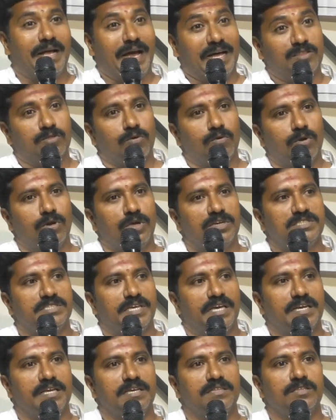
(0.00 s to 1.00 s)
గతంలో
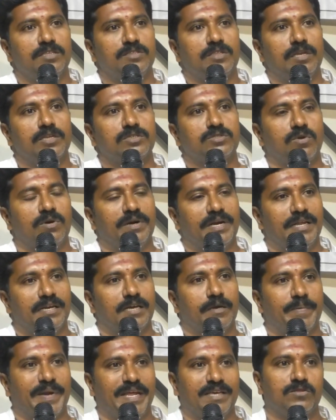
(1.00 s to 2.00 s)
జరిగింది
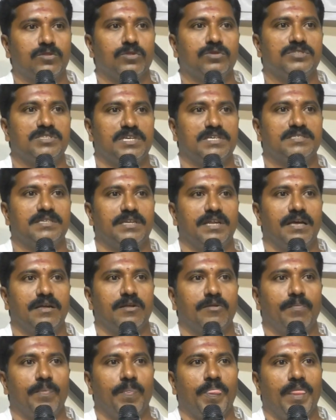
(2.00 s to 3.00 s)
తెలుసుకోవడానికి ప్రయత్నం చేసిన
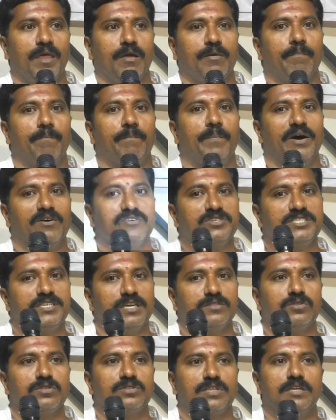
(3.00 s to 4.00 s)

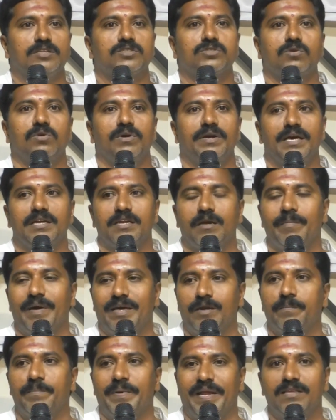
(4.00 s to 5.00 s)
భవిష్యత్తు తెలుసుకోవడానికి
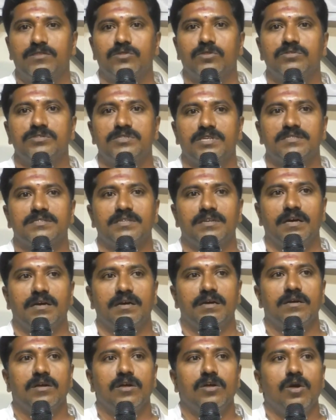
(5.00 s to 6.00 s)
మనం ప్రయత్నం చేసిన
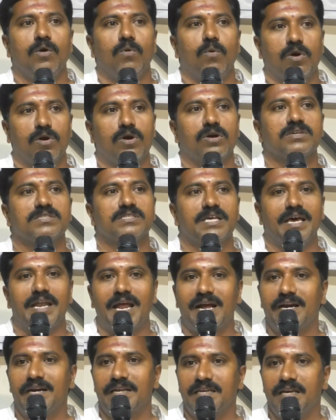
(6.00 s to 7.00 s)

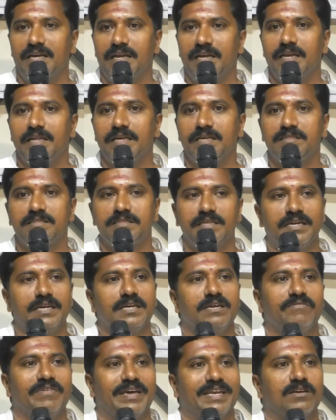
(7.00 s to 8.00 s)
ఒక్కొక్కసారి అక్కడికి వెళ్ళి
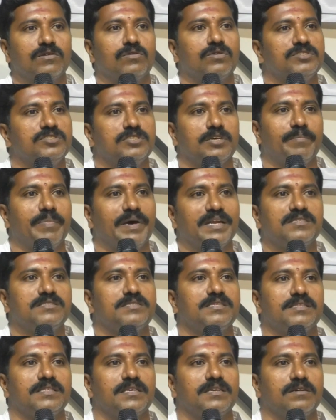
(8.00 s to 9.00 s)
తిరిగి వెనక్కి వచ్చే
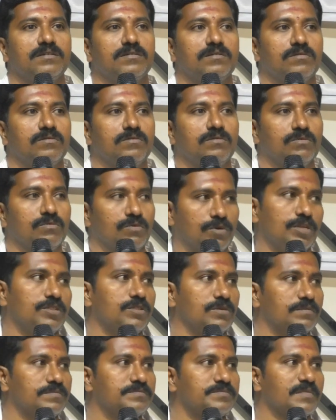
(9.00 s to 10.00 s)
పరిస్థితి
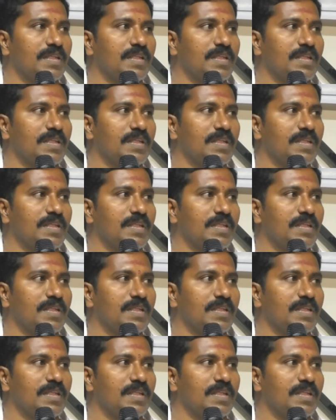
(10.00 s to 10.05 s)
ఉండదు